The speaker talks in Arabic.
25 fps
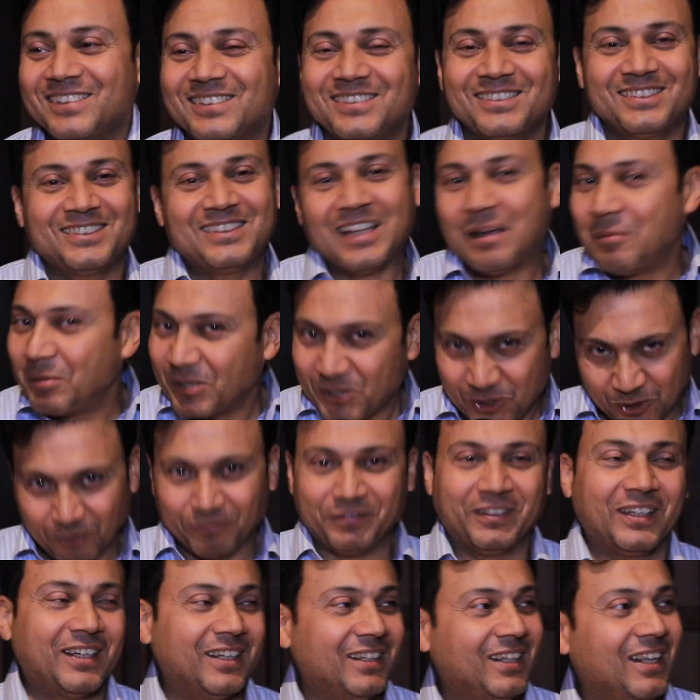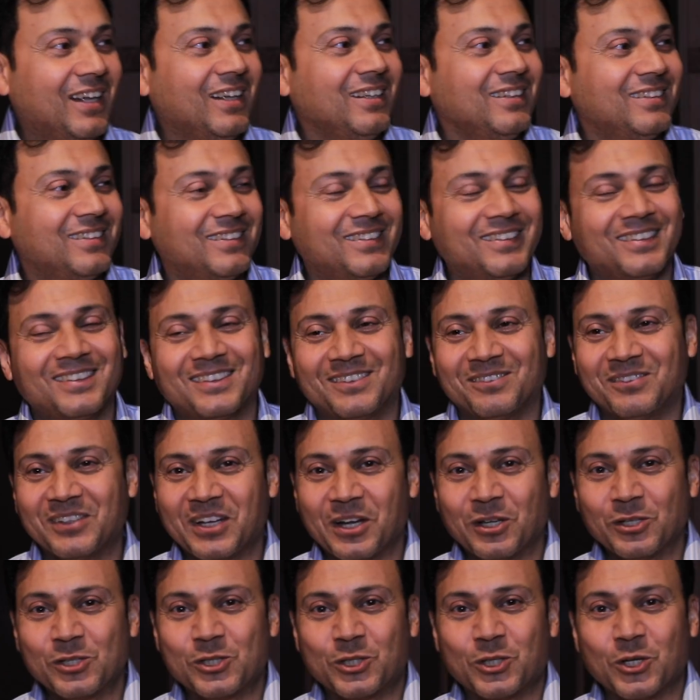زي ما انت شفت كده
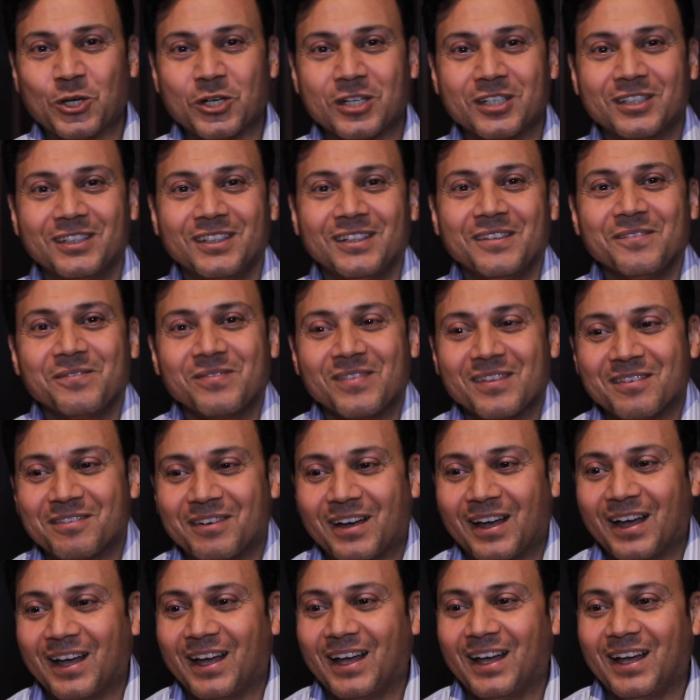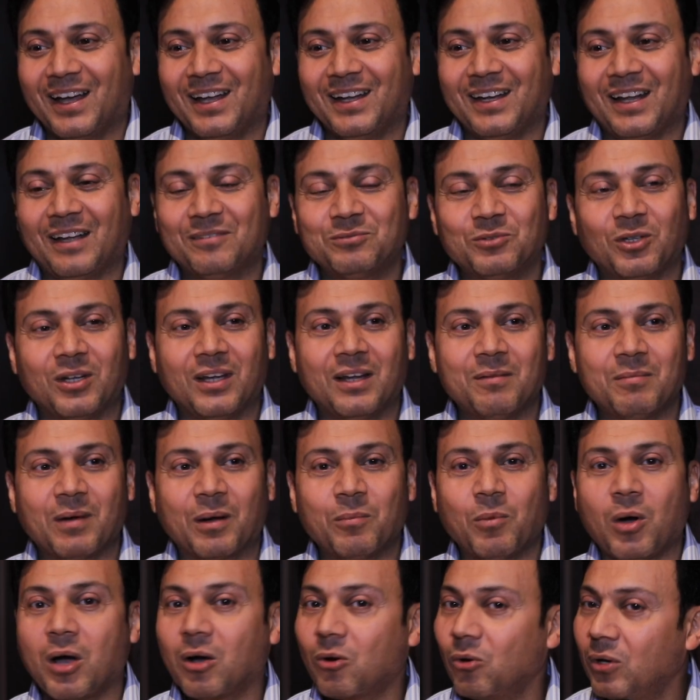ربنا يستر فالحمد لله
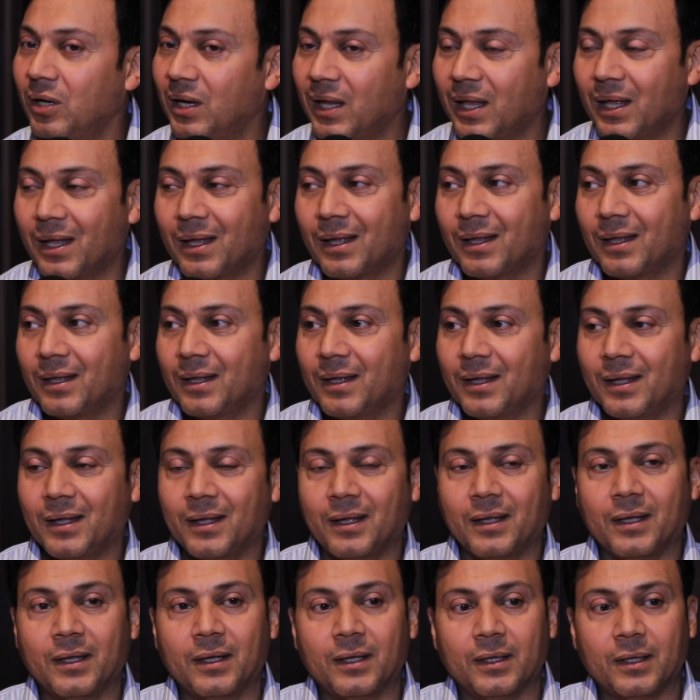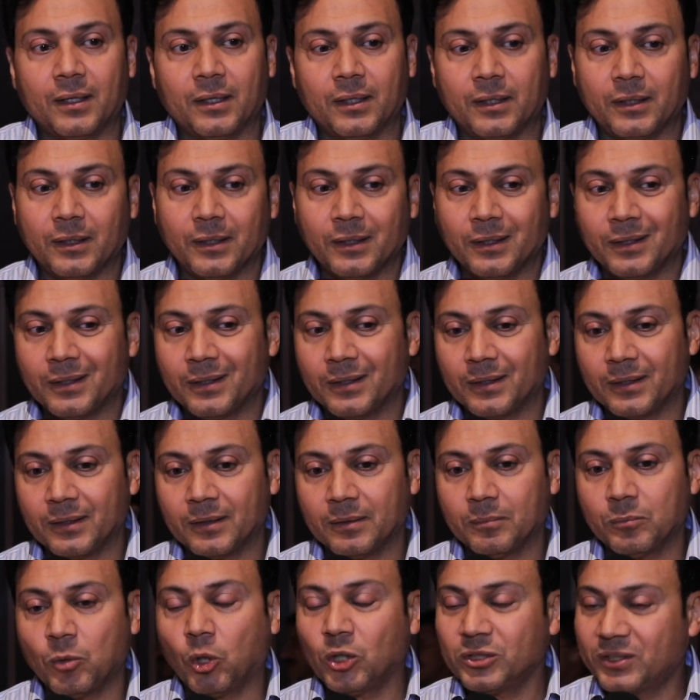المجموعه كلها
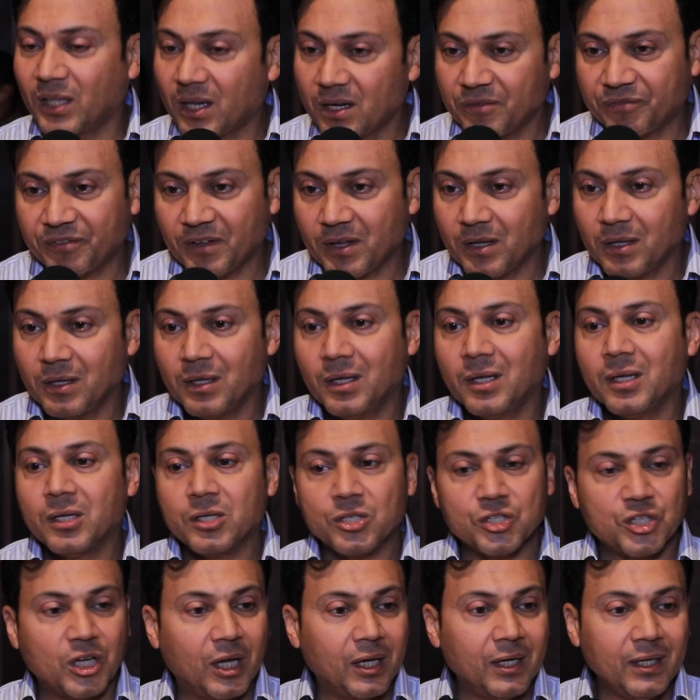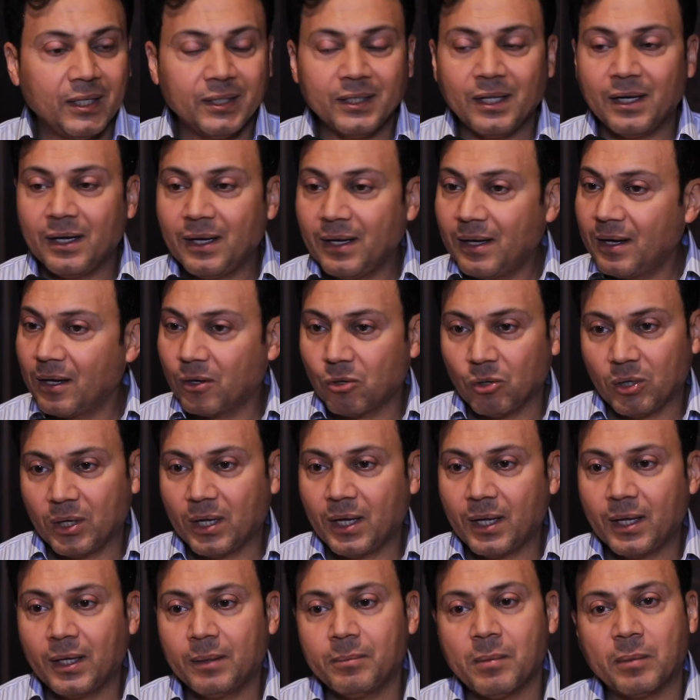آه، محترفه شايلين الليله
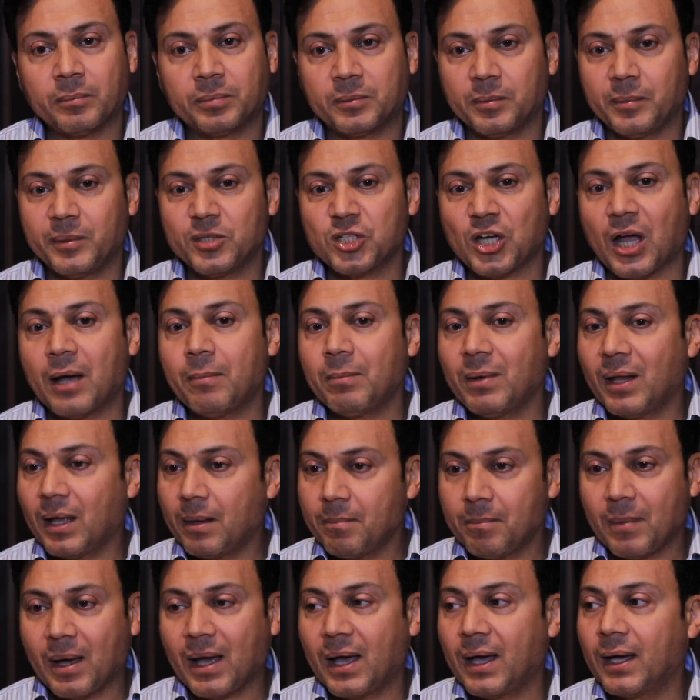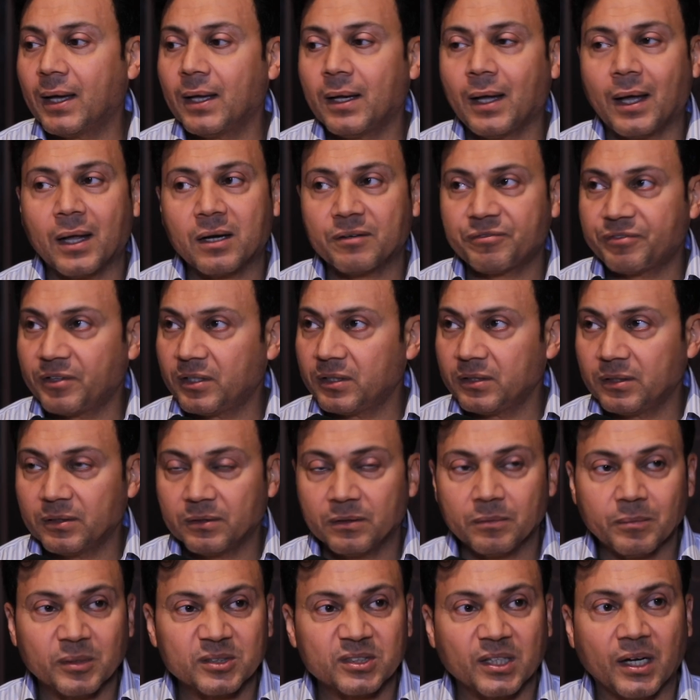كلها ما بتبقيش حامله هم حاجه عارفه ان
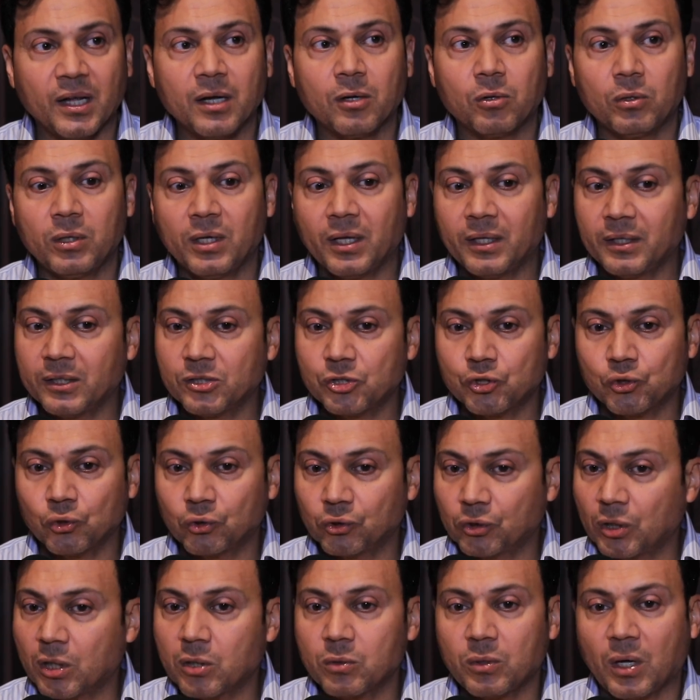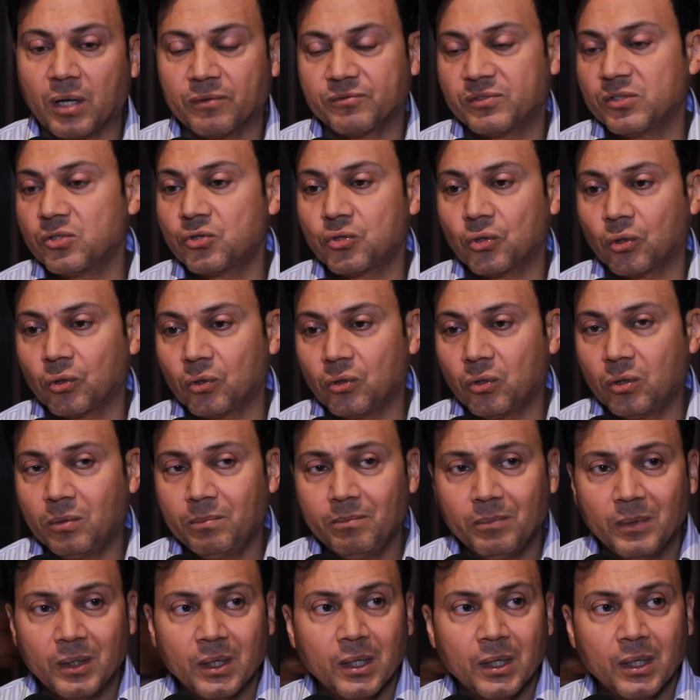المسرحيه كلها ناس شطار وحافظين شغلهم